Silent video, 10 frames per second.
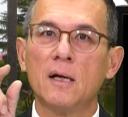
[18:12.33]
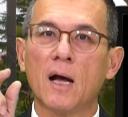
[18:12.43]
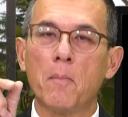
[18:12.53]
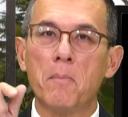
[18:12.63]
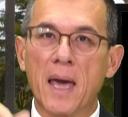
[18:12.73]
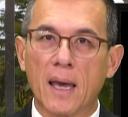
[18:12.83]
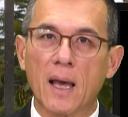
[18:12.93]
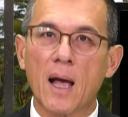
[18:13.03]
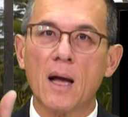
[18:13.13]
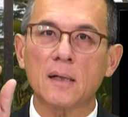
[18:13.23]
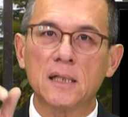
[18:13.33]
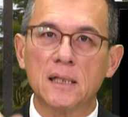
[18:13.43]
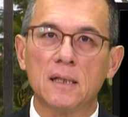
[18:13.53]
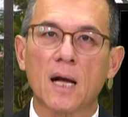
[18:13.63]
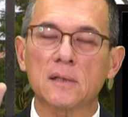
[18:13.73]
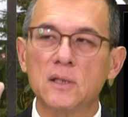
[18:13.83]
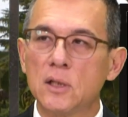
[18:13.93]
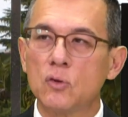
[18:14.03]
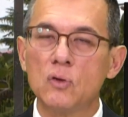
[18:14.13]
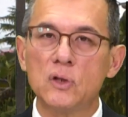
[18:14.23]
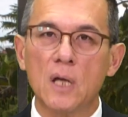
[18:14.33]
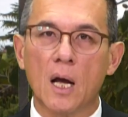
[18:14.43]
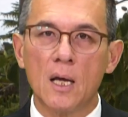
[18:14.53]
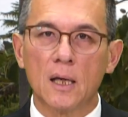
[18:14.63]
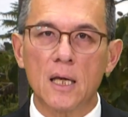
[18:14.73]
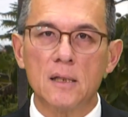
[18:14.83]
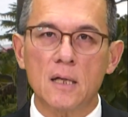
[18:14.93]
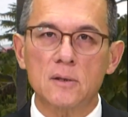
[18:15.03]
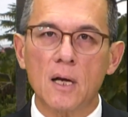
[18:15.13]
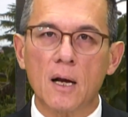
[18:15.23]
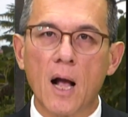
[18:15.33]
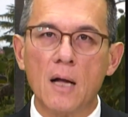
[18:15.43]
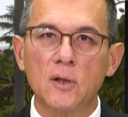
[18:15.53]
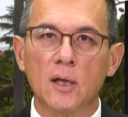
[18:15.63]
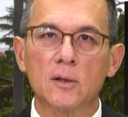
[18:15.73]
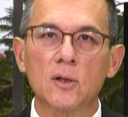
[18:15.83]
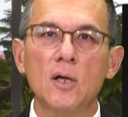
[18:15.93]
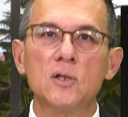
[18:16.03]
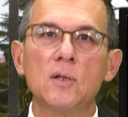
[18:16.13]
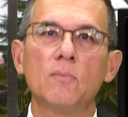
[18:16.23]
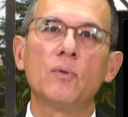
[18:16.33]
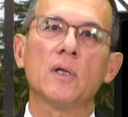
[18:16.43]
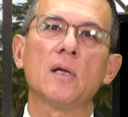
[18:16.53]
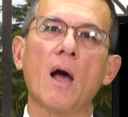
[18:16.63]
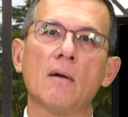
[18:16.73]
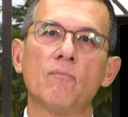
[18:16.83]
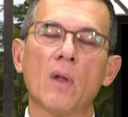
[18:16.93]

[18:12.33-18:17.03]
啊镁啊、铬啊这些东西啊，可以让这个钢铁的特性不一样。